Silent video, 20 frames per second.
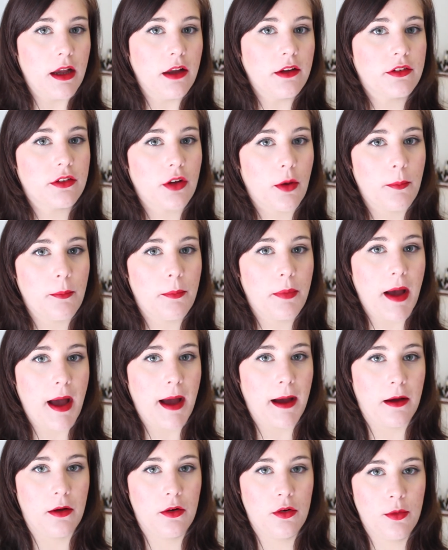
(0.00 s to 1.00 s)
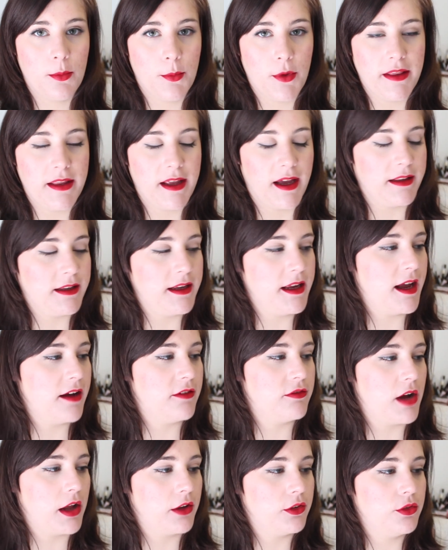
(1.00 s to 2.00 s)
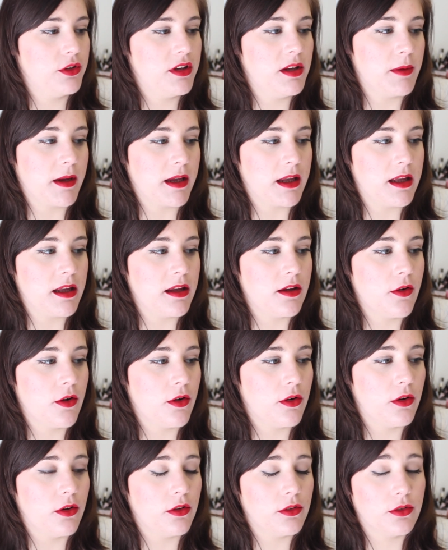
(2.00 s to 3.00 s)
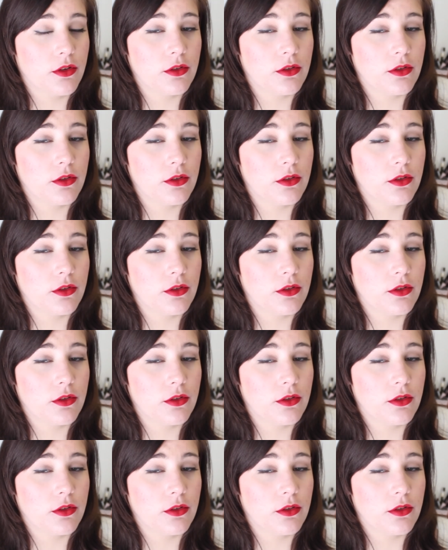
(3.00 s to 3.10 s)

s'empare le mois dernier, avoir deux démaquillants euh,